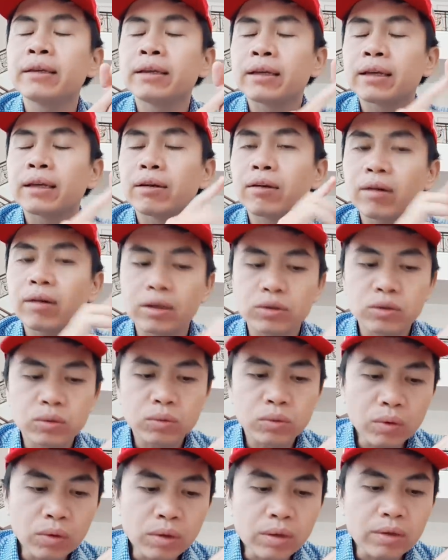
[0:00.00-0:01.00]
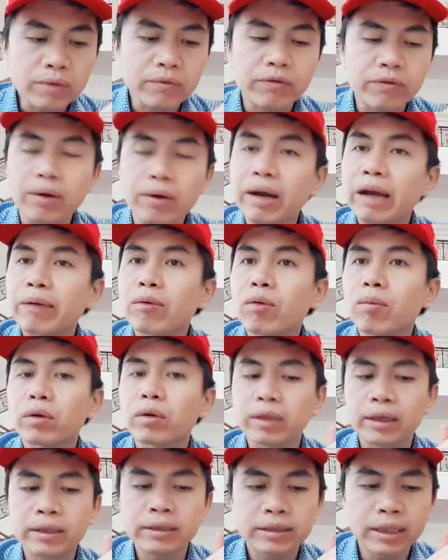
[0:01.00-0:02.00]
đó là Trung Quốc vào ngày
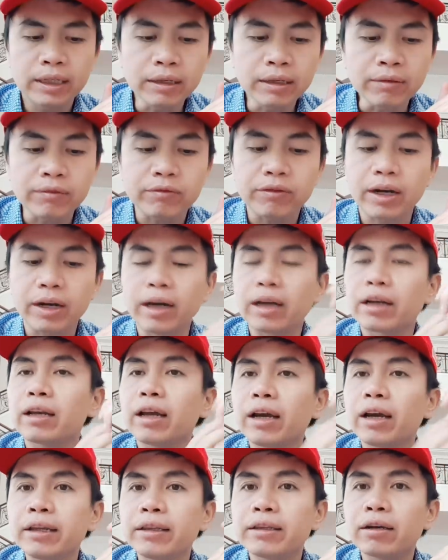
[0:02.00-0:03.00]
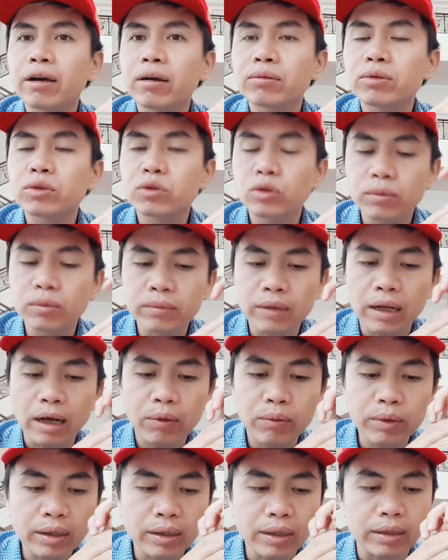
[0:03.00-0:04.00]
1 tháng 9 và gần đây thì ông Trump đã
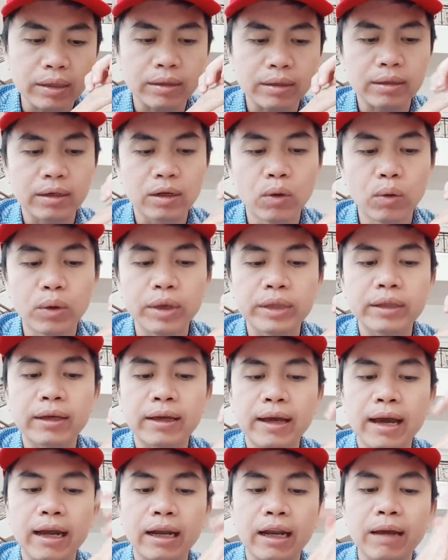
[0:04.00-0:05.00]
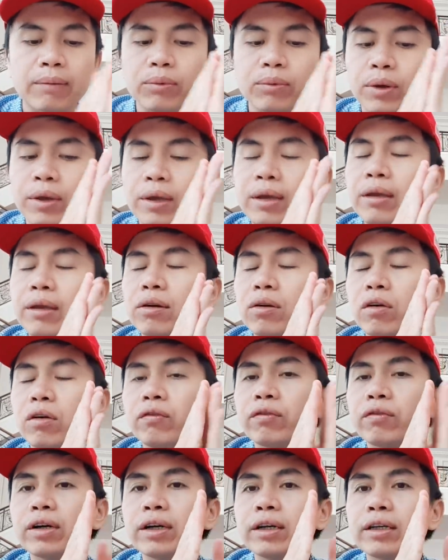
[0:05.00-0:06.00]
quyết định lùi thời hạn áp thuế đối
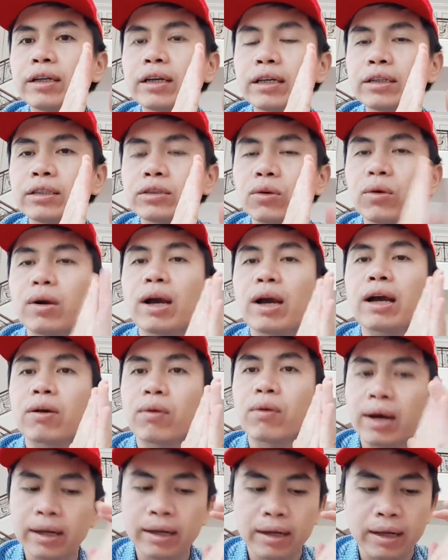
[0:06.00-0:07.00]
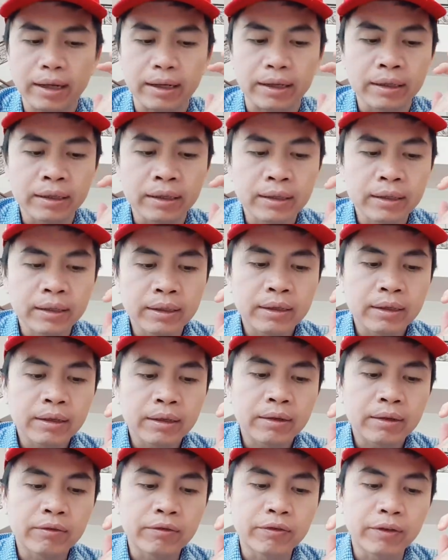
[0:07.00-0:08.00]
với cái số hàng hóa này
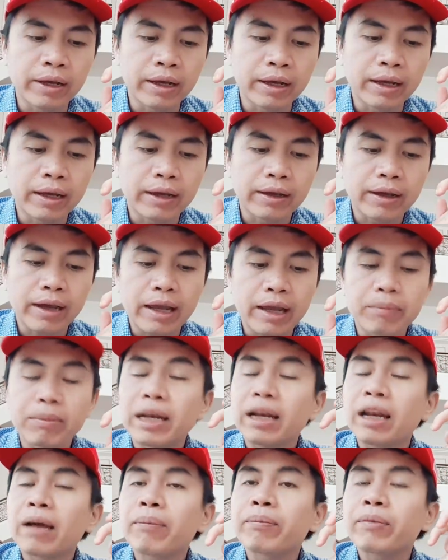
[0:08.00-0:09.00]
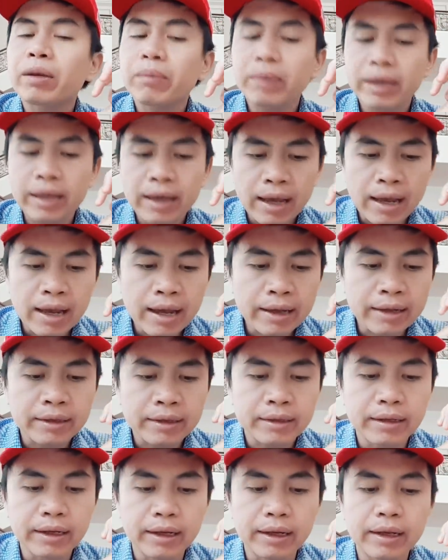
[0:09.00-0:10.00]
về ngày 15 tháng 12
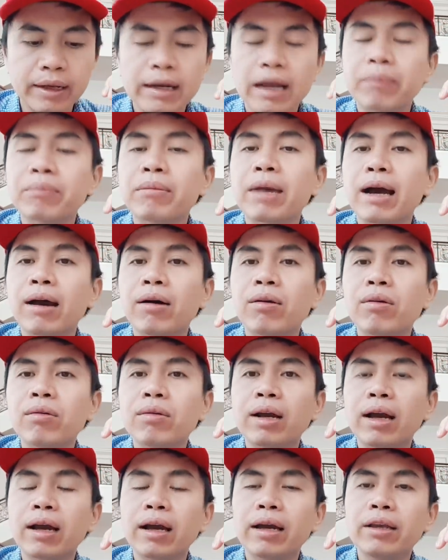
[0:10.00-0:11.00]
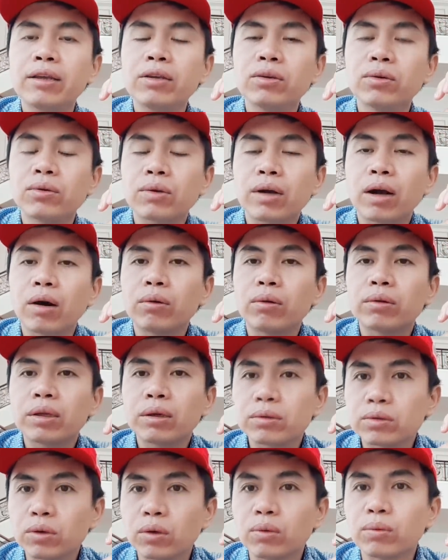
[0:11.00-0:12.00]
để đảm bảo cái nhu cầu
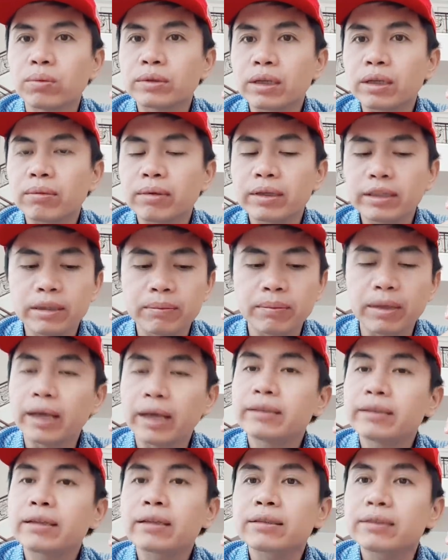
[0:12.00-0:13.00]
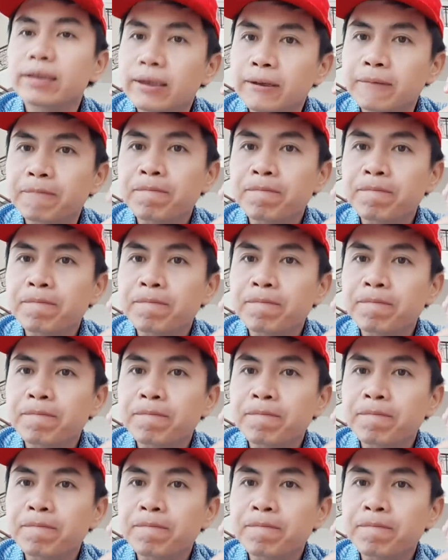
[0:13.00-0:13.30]
tiêu dùng trong cái dịp lễ Giáng sinh